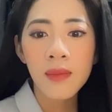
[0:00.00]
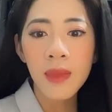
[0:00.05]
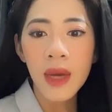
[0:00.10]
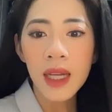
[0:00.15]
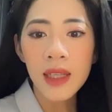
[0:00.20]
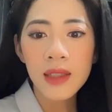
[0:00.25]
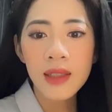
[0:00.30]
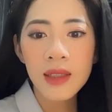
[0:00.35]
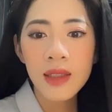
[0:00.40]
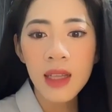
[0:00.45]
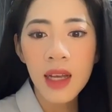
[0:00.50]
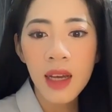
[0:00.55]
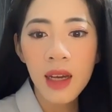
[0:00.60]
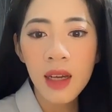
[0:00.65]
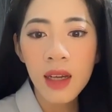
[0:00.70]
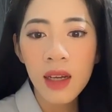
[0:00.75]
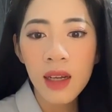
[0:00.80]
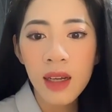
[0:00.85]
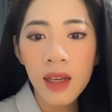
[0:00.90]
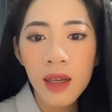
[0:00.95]
bạn
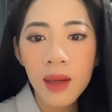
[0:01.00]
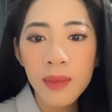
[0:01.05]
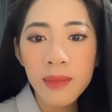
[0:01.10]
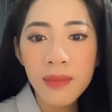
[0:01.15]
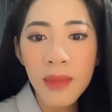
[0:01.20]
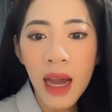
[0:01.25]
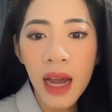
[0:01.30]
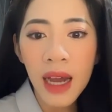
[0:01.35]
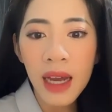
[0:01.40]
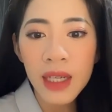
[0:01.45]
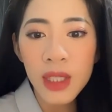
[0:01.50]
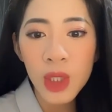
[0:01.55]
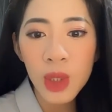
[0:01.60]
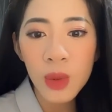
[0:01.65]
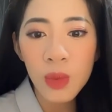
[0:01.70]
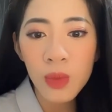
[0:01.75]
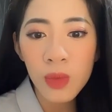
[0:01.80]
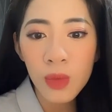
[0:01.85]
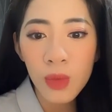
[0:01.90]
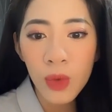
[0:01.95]
à, bá
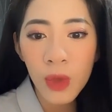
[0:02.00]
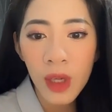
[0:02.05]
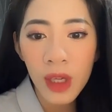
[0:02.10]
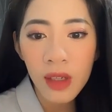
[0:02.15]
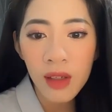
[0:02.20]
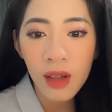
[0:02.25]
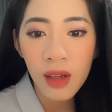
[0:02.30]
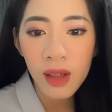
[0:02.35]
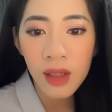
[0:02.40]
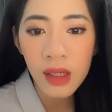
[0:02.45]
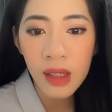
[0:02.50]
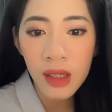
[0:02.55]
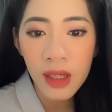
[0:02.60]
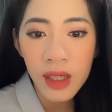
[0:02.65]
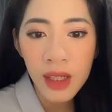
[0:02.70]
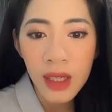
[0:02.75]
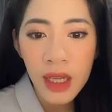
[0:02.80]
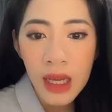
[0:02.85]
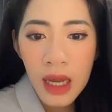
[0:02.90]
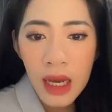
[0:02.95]
Trung Nguyễn ơi